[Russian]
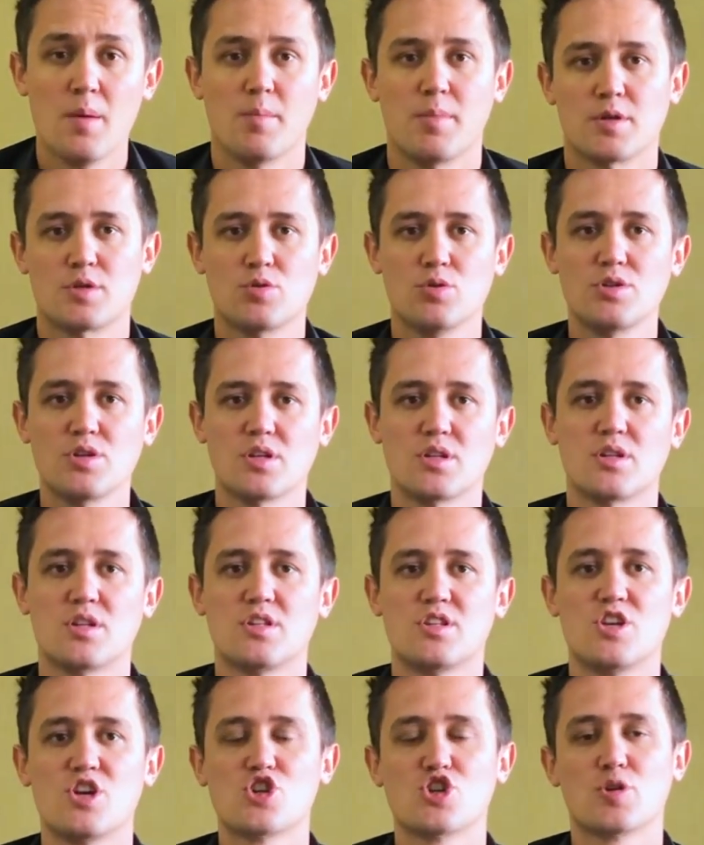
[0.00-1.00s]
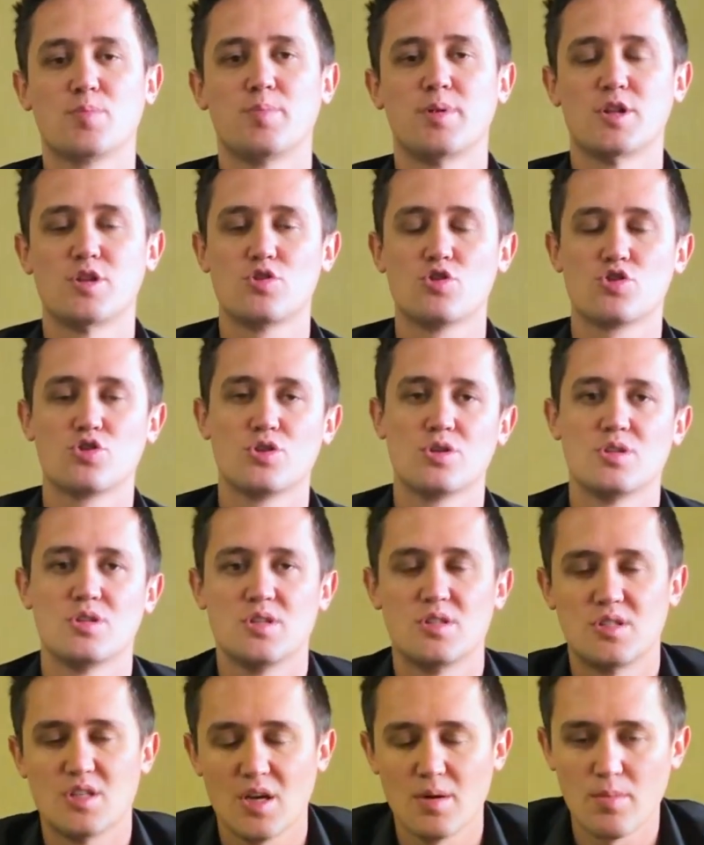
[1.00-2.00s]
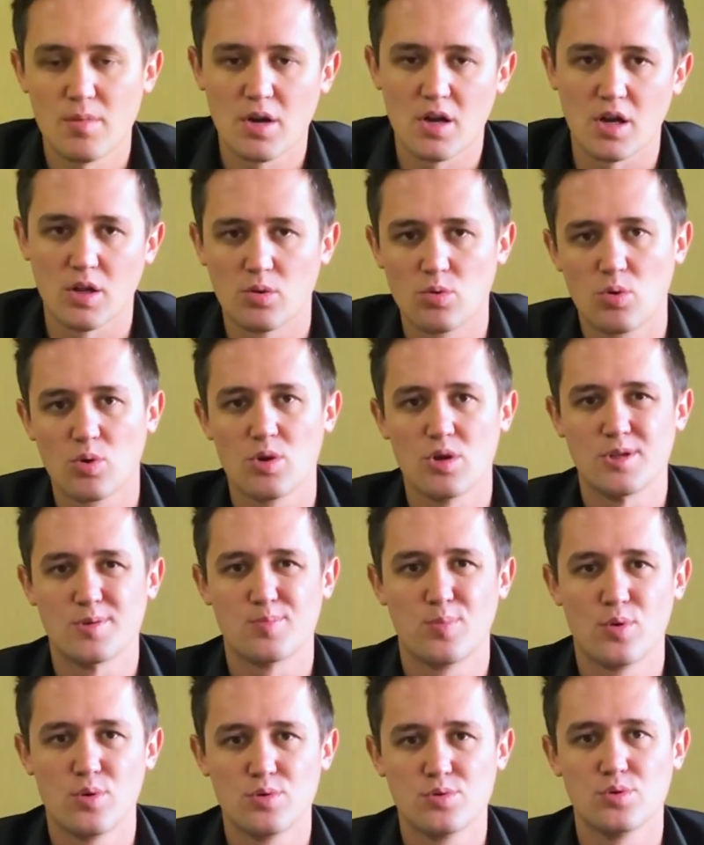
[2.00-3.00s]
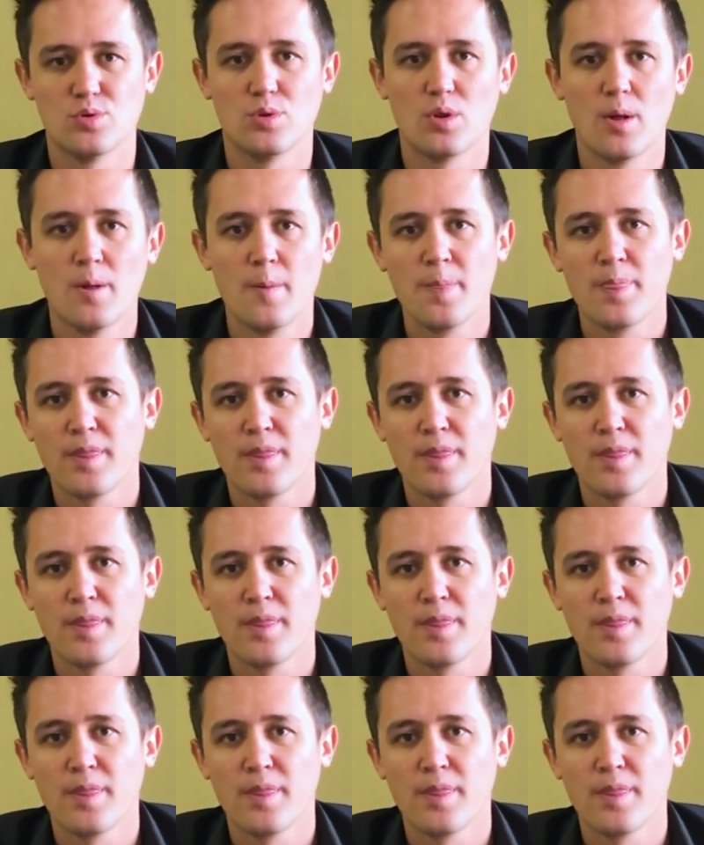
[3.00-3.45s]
По сути, это те же платежные системы, которые используют